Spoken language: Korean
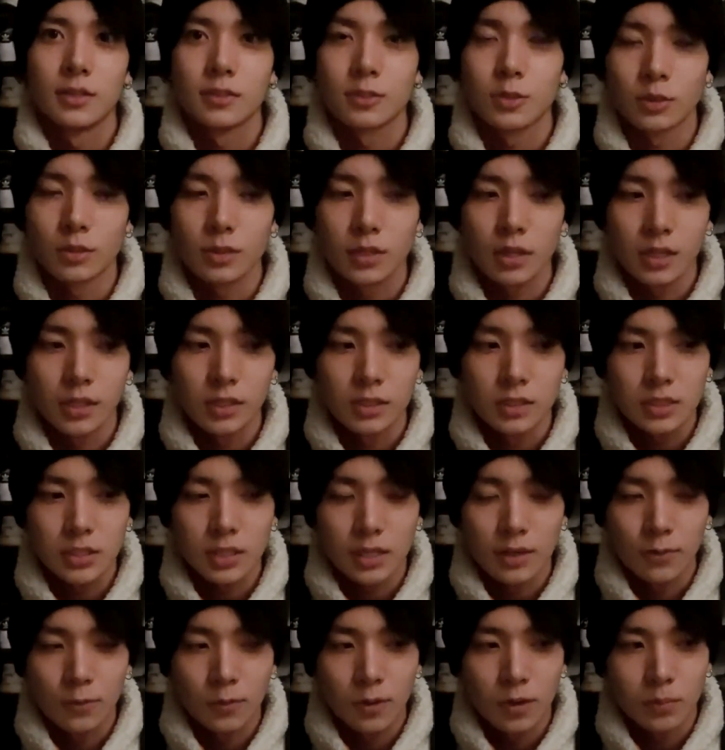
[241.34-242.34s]
절대 잊지
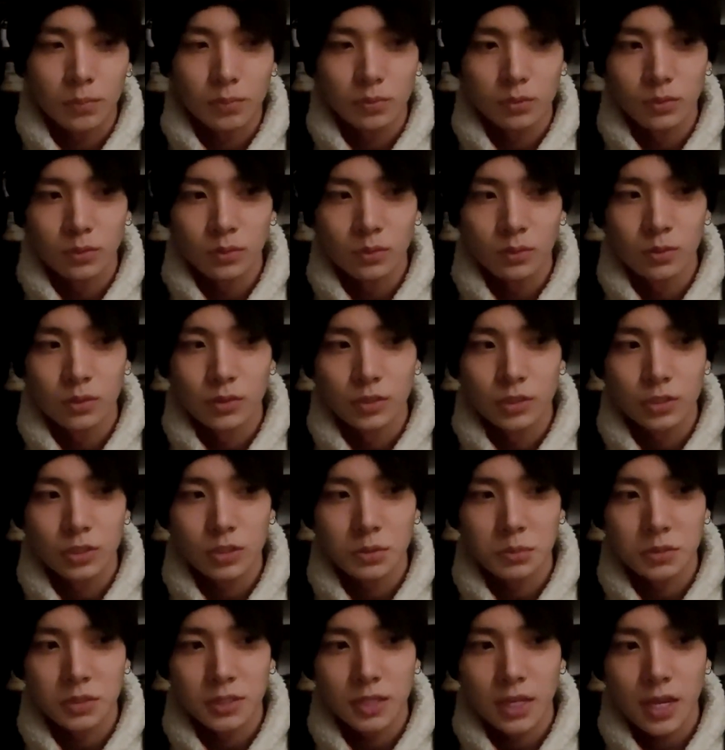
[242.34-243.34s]
않고 앞으로도
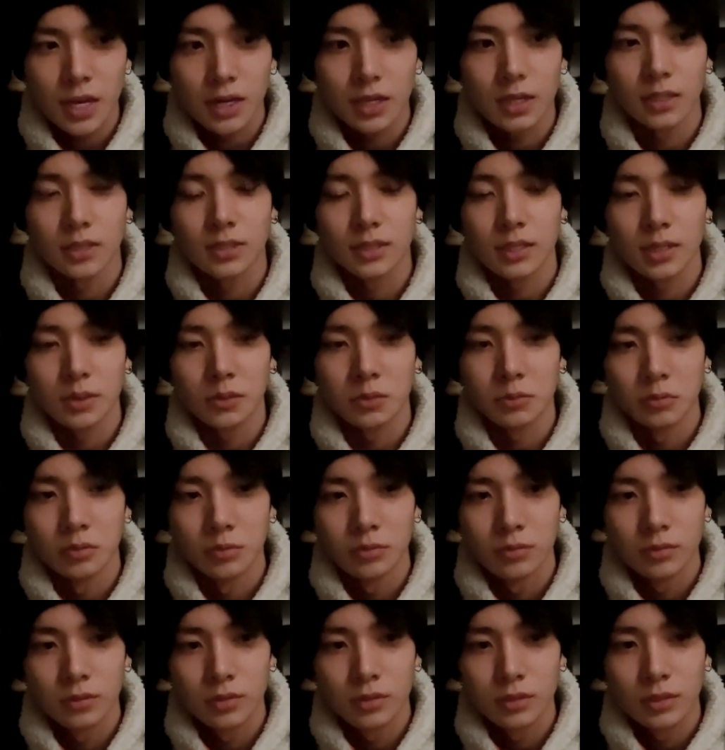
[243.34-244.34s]
열심히 해야겠다고
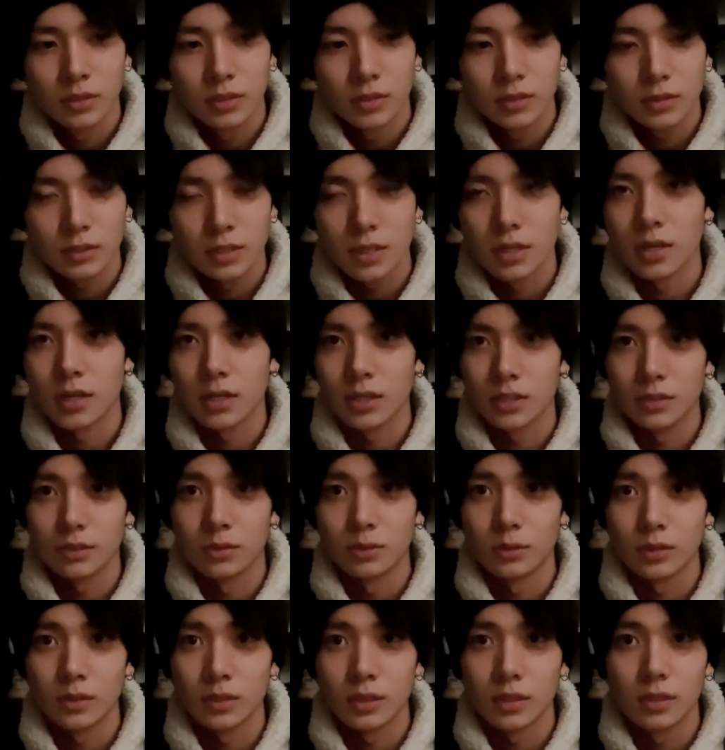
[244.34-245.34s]
생각이
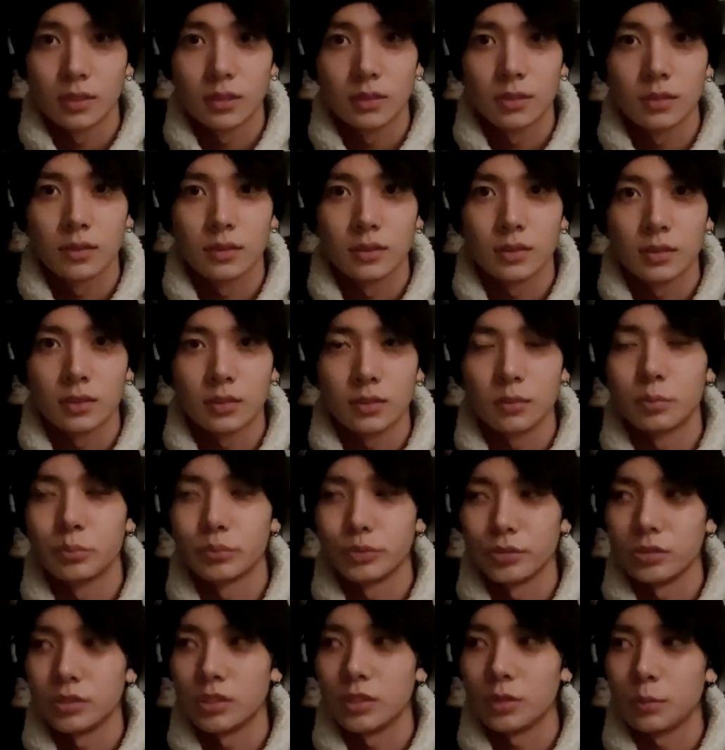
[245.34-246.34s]
들었다.
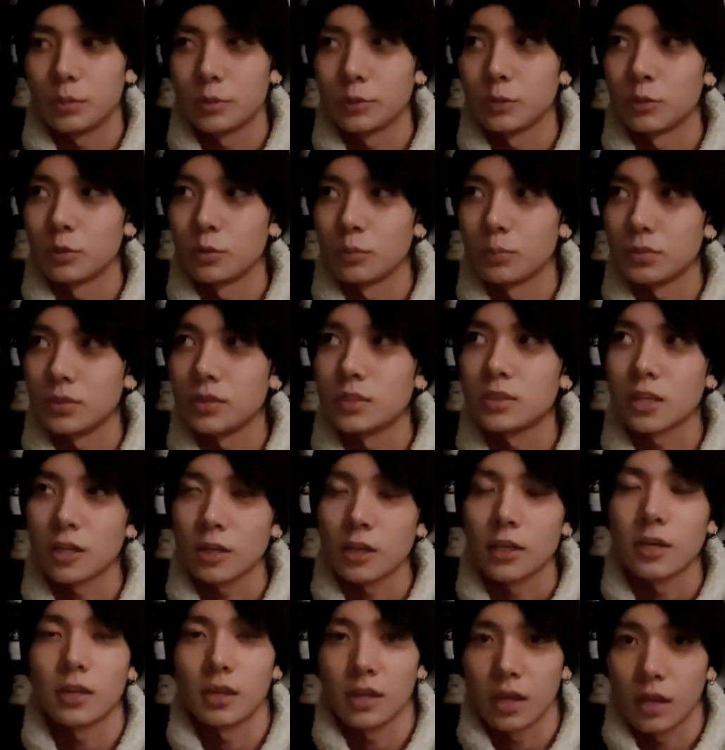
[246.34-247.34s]
v 앱에서도
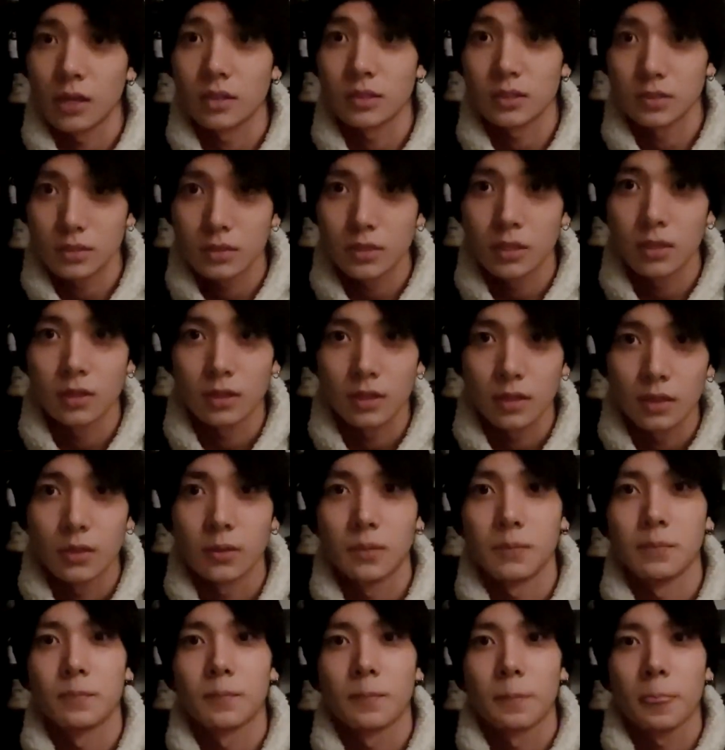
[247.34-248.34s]
비슷하게 얘기했을 텐데
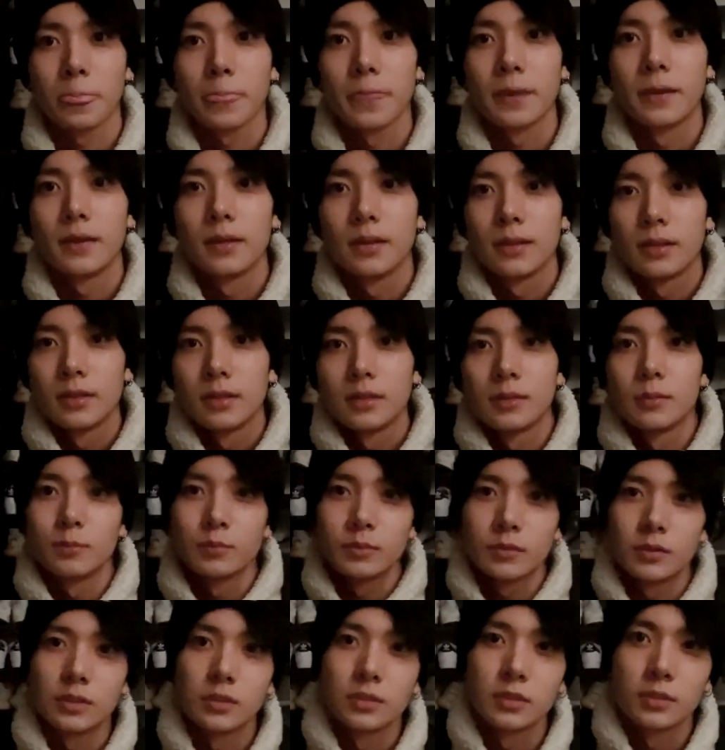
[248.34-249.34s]

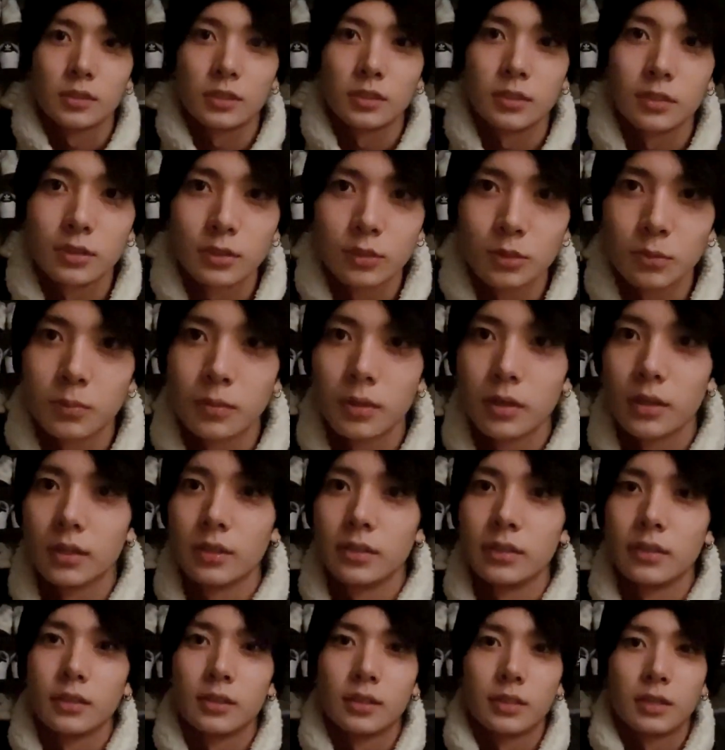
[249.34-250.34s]
아무튼 그래서
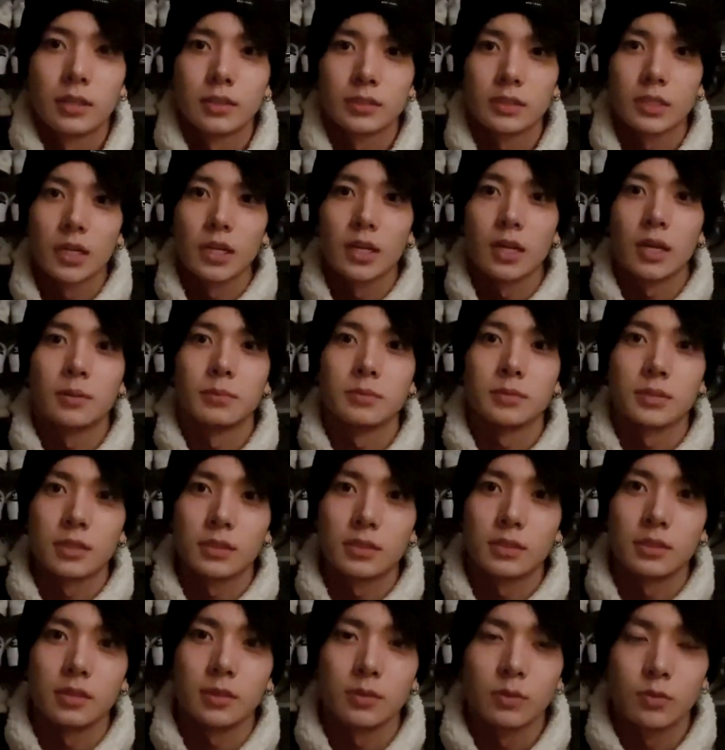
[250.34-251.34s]
정말 항상
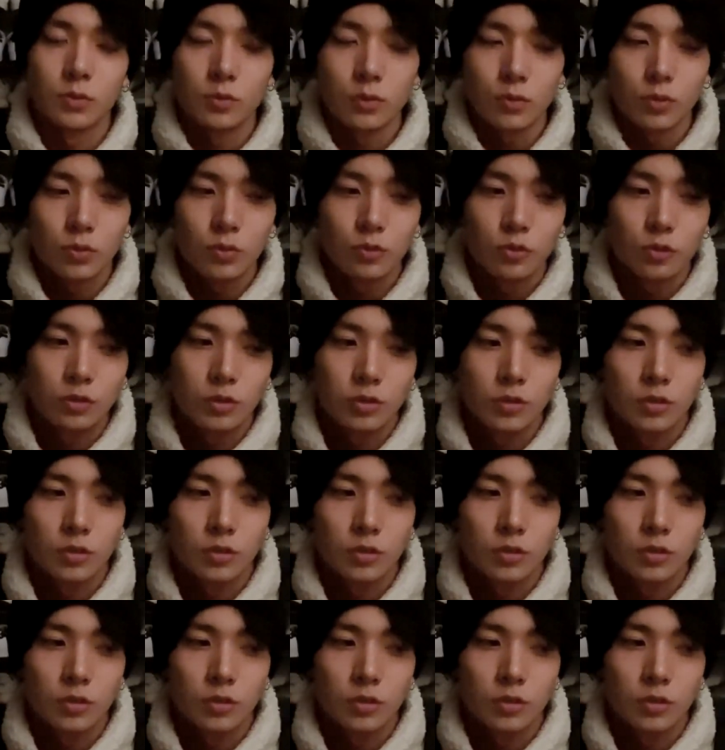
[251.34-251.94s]
감사드리고